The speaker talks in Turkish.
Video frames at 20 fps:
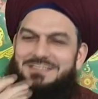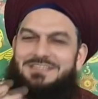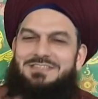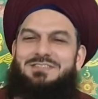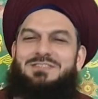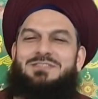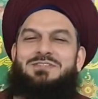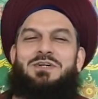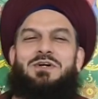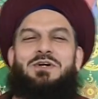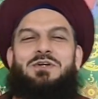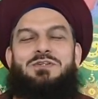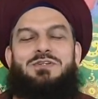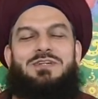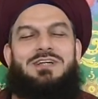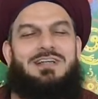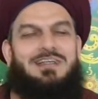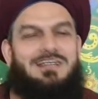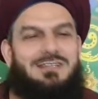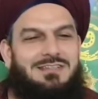
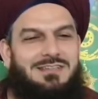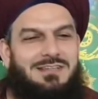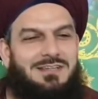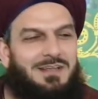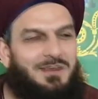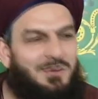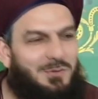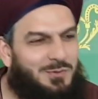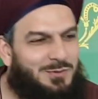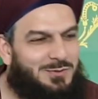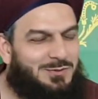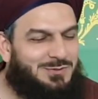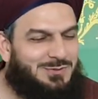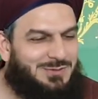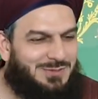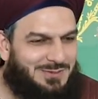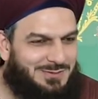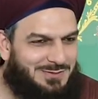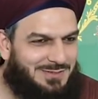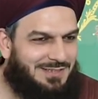sonra ne oldu
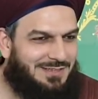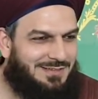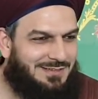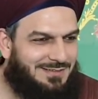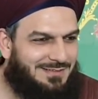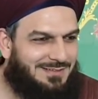sonra?